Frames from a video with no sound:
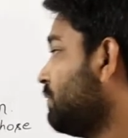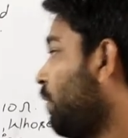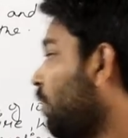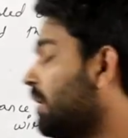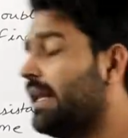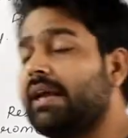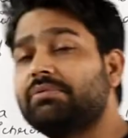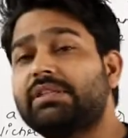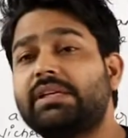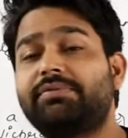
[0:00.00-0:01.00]
इज फोर
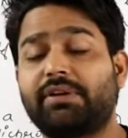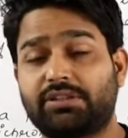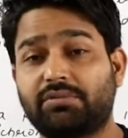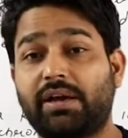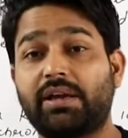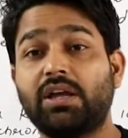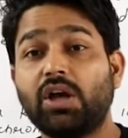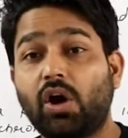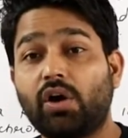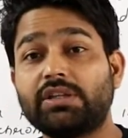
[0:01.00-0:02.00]
टाइम्स दी फर्स्ट वायर
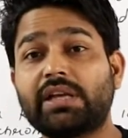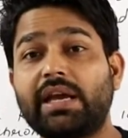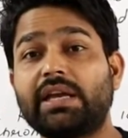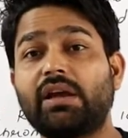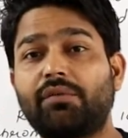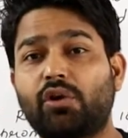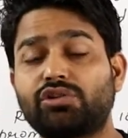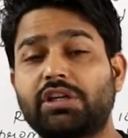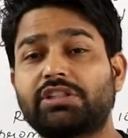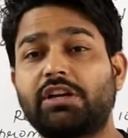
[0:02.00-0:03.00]
और इसका एरिया ऑफ
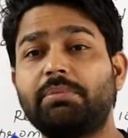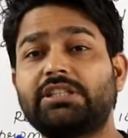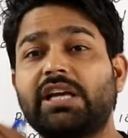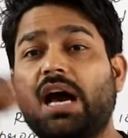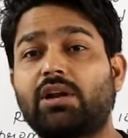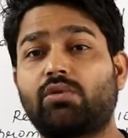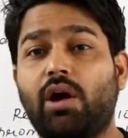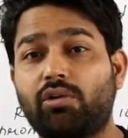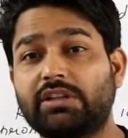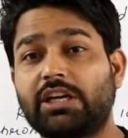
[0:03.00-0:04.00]
क्रॉस सेक्शन भी चार
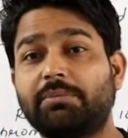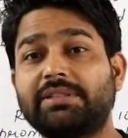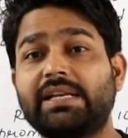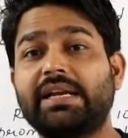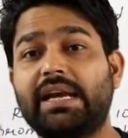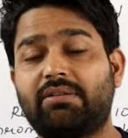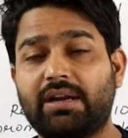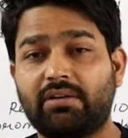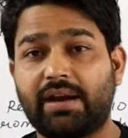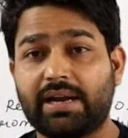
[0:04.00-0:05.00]
गुना होगा दैट मीन्स ये नया
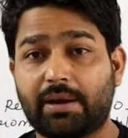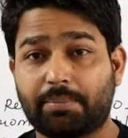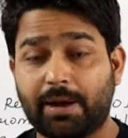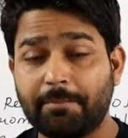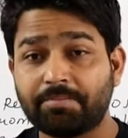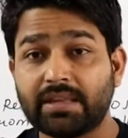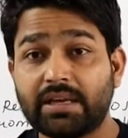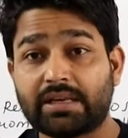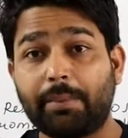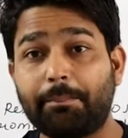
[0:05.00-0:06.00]
वाला वायर आपका
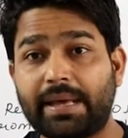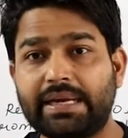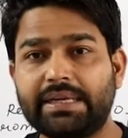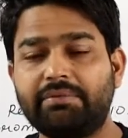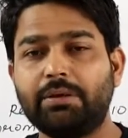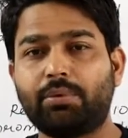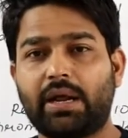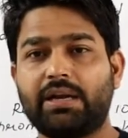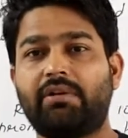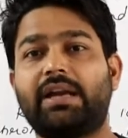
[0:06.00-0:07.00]
कंपेरेटिवली
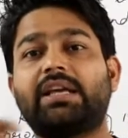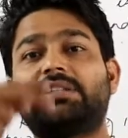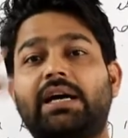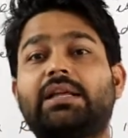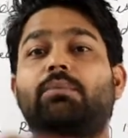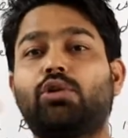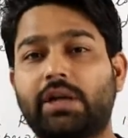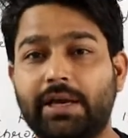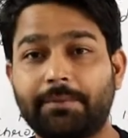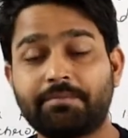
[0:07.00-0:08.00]
पुराने वायर के ज़्यादा
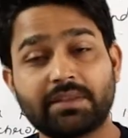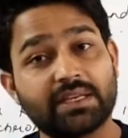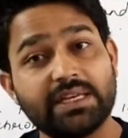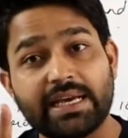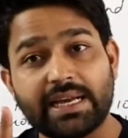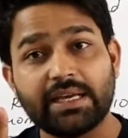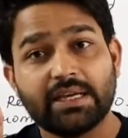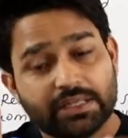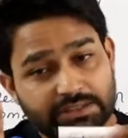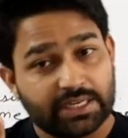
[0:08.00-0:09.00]
मोटा है क्लियर
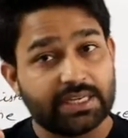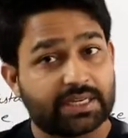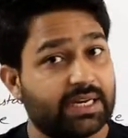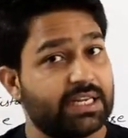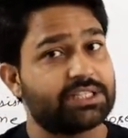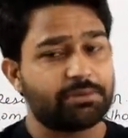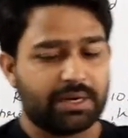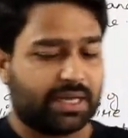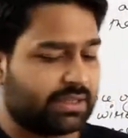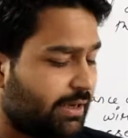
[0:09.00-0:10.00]
है चलिए कंडीशन
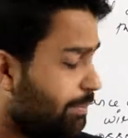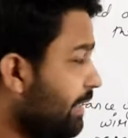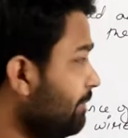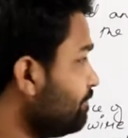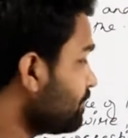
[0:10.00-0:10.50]
बनाते हैं अपनी